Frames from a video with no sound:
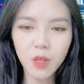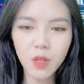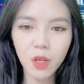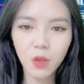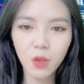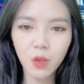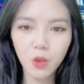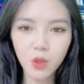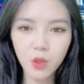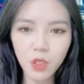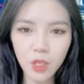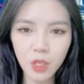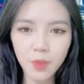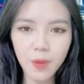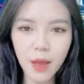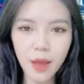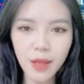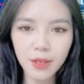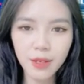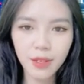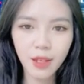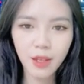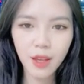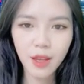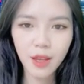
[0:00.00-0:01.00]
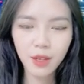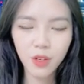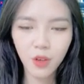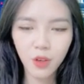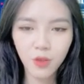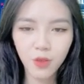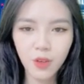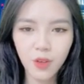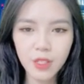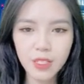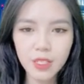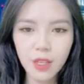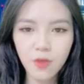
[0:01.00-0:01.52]
giờ của GPS được
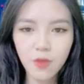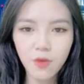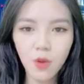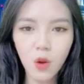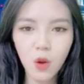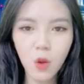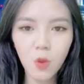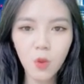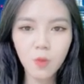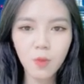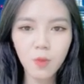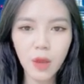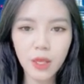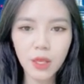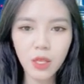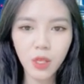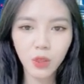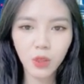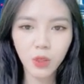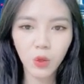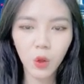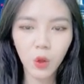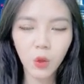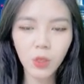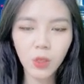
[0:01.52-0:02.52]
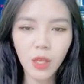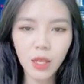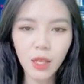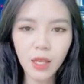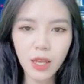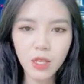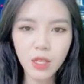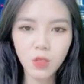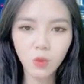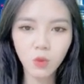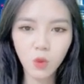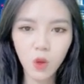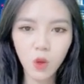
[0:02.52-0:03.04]
phát sóng vào lúc 7 giờ tối các ngày
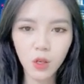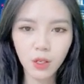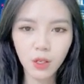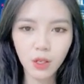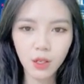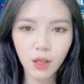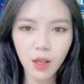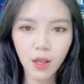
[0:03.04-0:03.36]
trong tuần.